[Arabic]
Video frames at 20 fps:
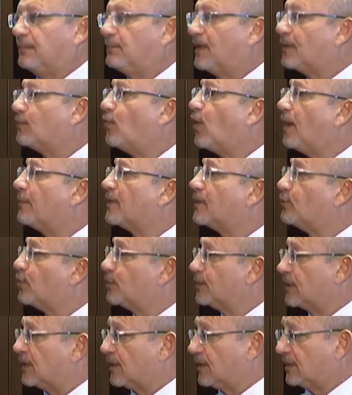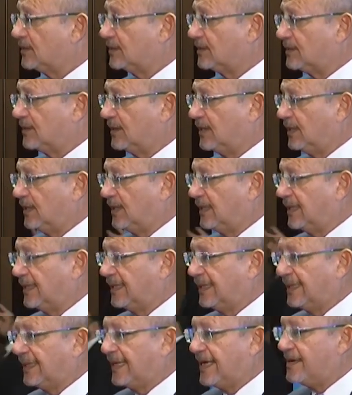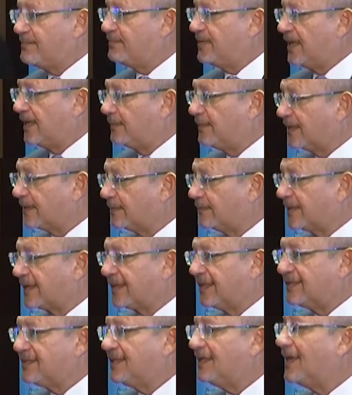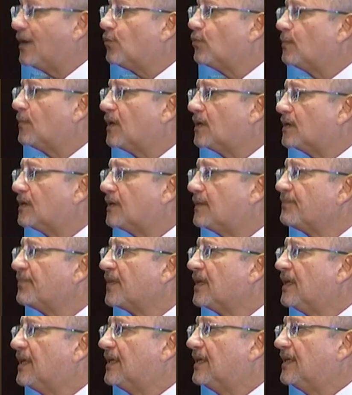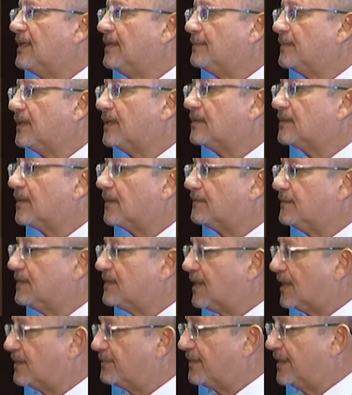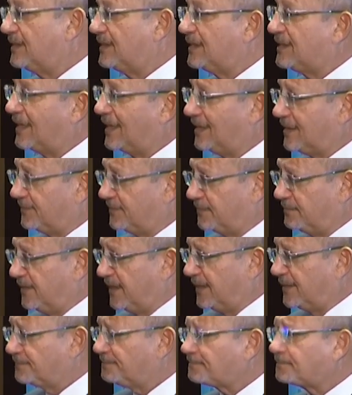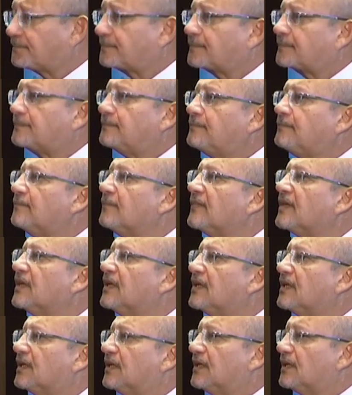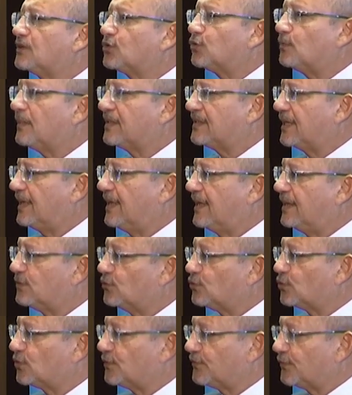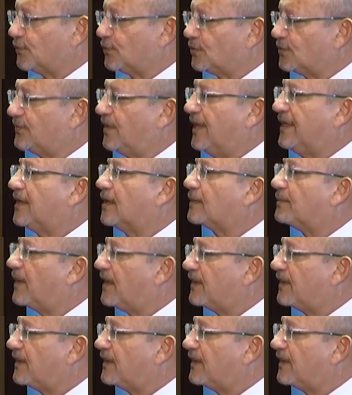مجموعة من المبادرات قام بها البنك المركزي لأول مرة يمكن تخفيض سعر الفايدة ل 3% آه، ثم تلاها نصف نصف يعني 4%